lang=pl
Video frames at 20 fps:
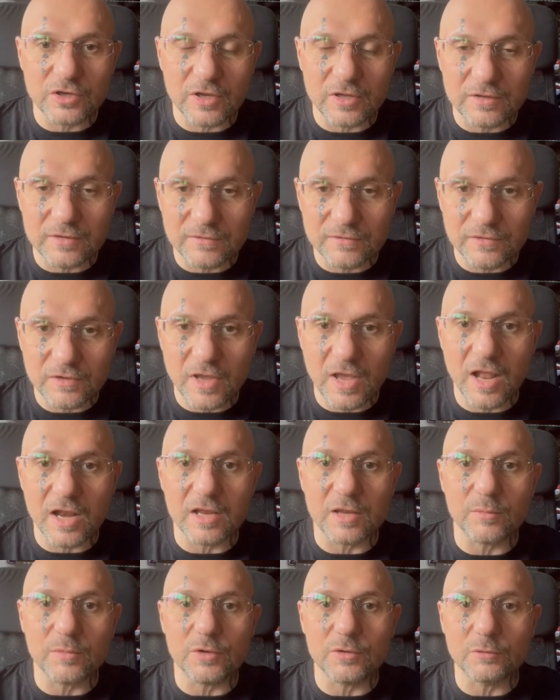kiedy
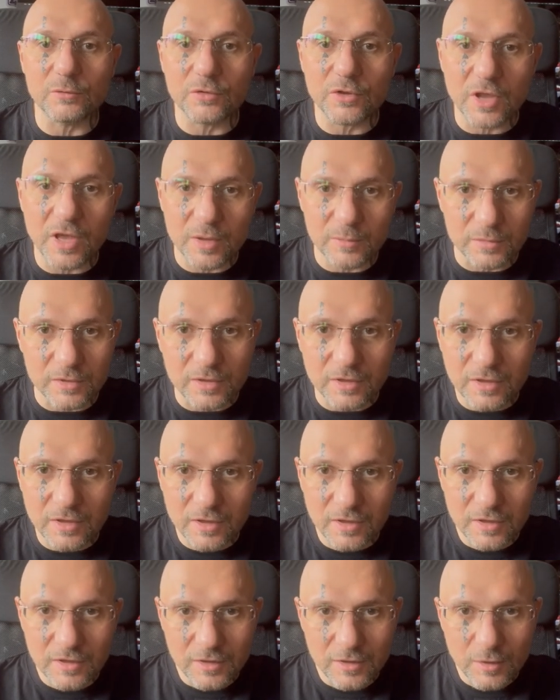wyeliminujemy
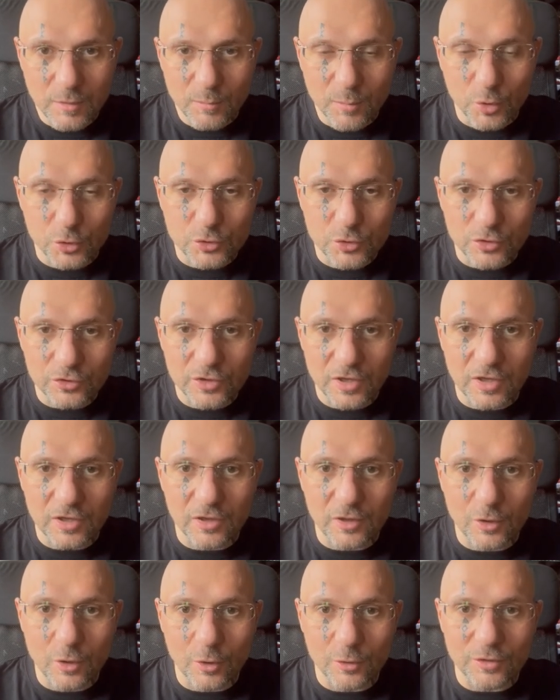początek
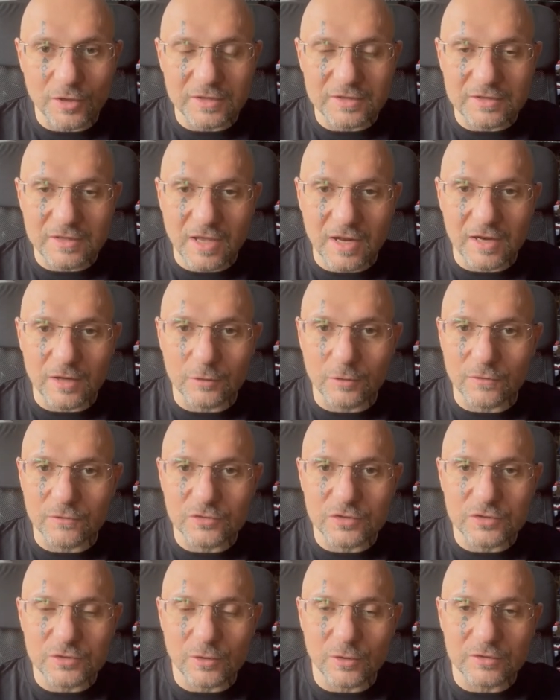i koniec, nagle to
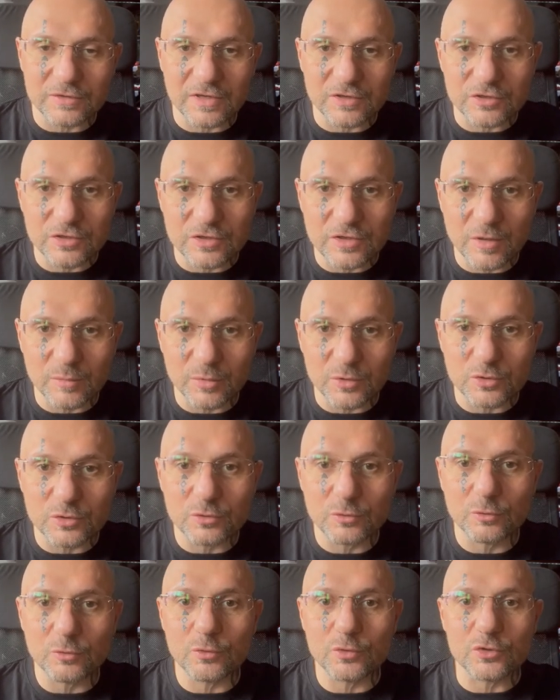wszystko zaczyna być
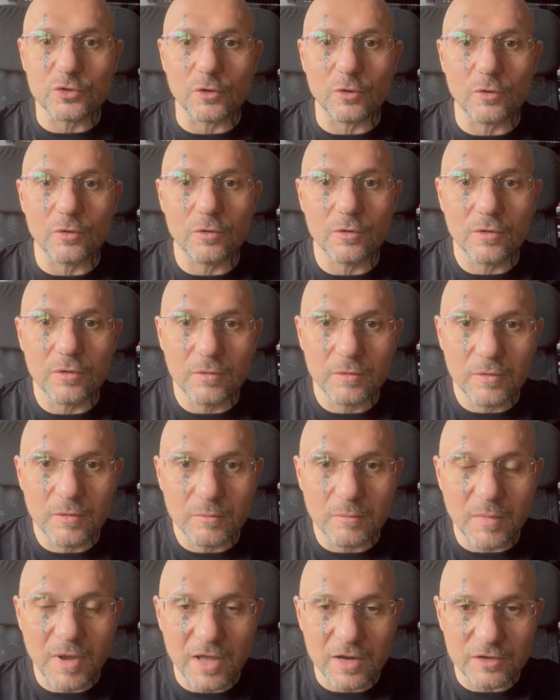dużo
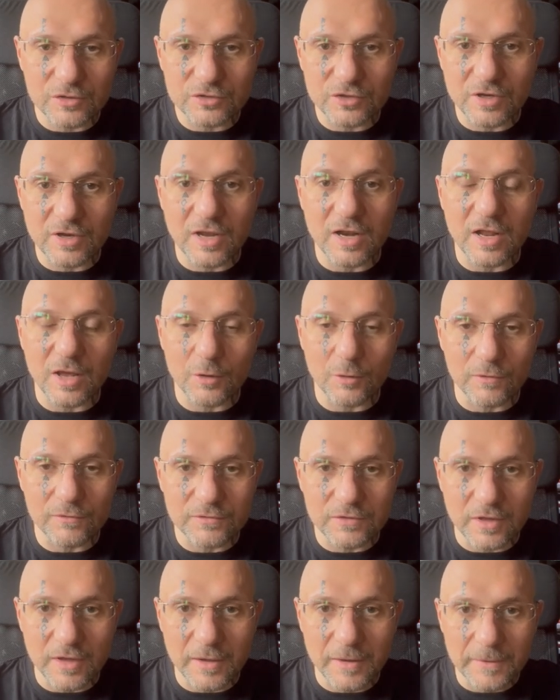bardziej
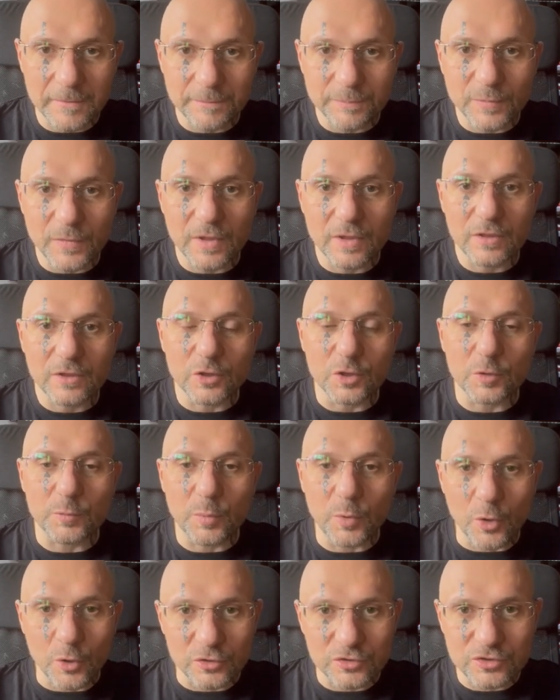klarowne i
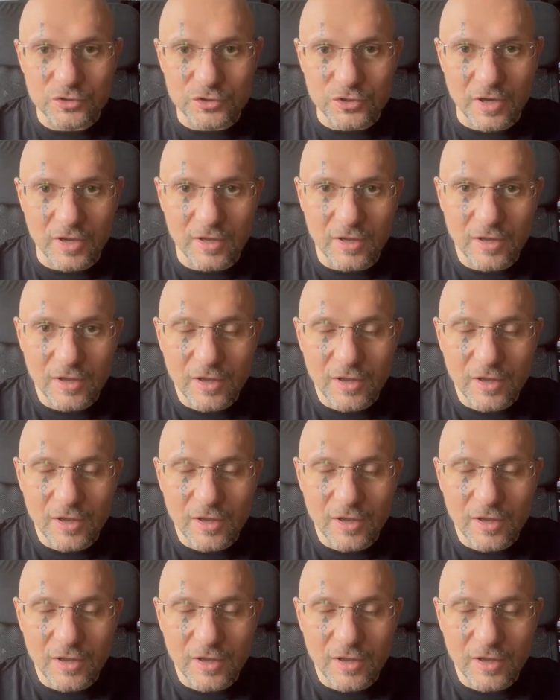prostsze.